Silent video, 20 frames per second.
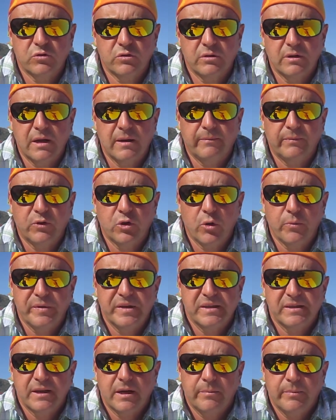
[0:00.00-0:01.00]
nam
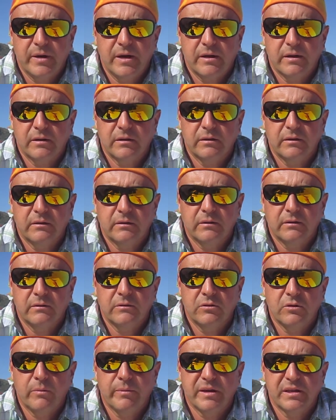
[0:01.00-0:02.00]
dobry zapach,
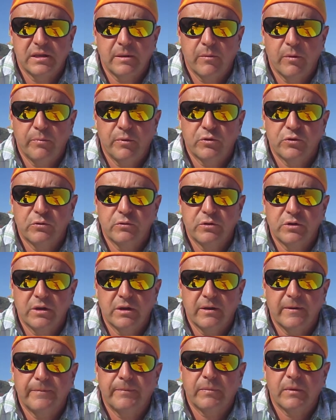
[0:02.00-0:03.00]
dobre
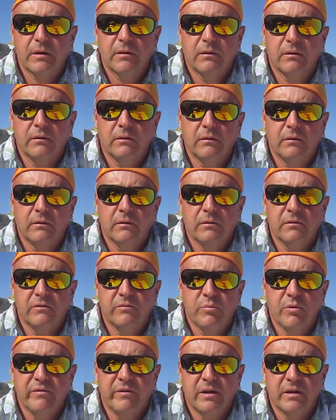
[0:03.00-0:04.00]
samopoczucie,
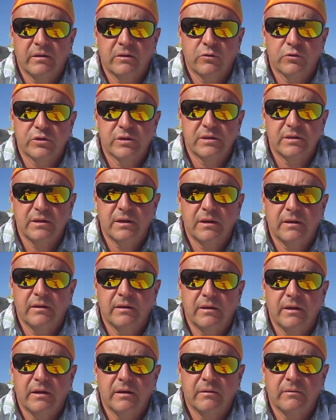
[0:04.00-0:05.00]
wpływa korzystnie
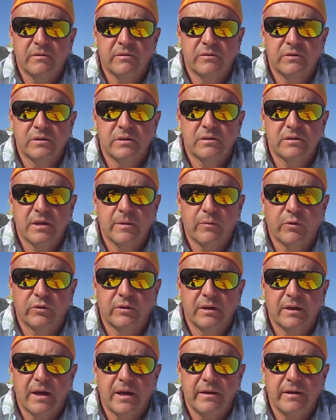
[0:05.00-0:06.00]
na system
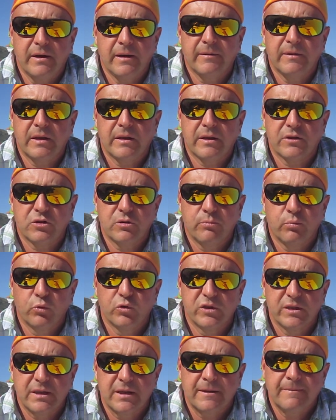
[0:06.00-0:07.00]
oddychania, na nasze
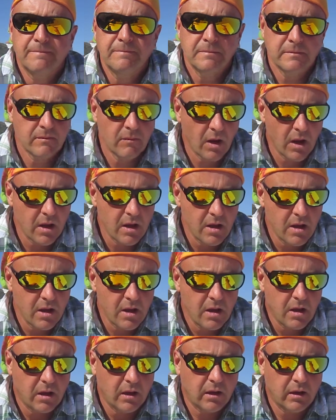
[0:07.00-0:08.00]
płuca.
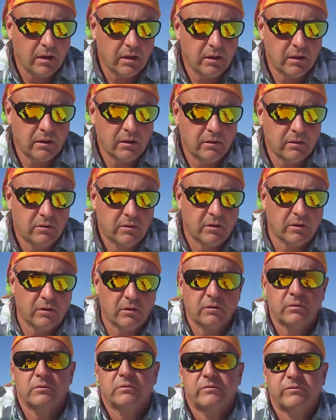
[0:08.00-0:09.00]
E,
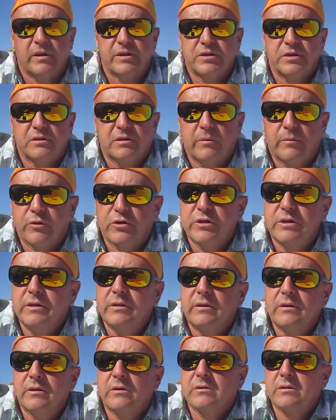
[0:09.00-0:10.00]
to właśnie są
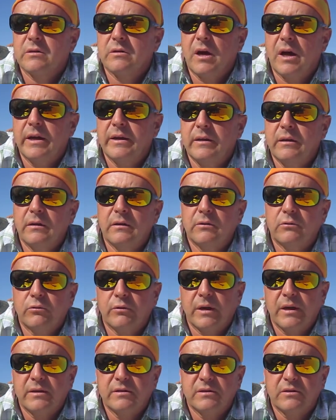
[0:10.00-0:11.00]
rośliny, drodzy kochani,
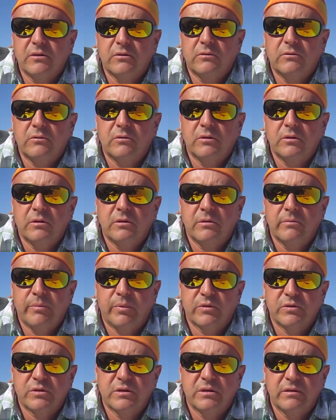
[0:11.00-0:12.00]
które są e,
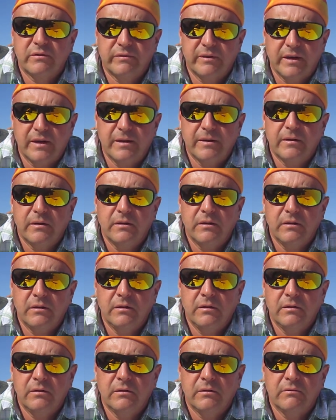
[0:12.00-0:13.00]
pozytywne
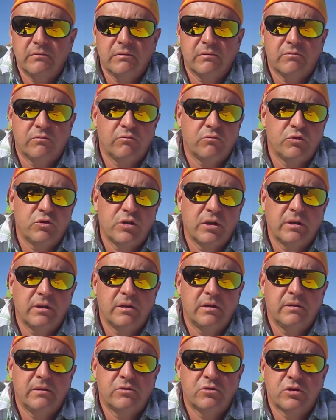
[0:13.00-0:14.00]
i
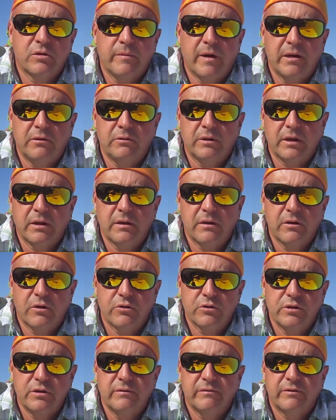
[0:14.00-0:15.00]
dzięki trzymaniu takich
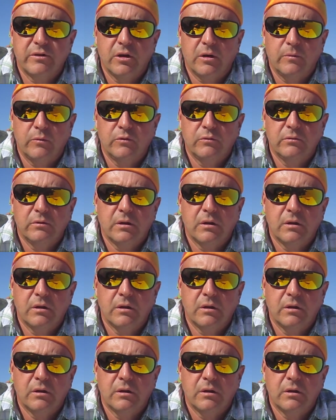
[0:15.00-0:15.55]
roślin w domu,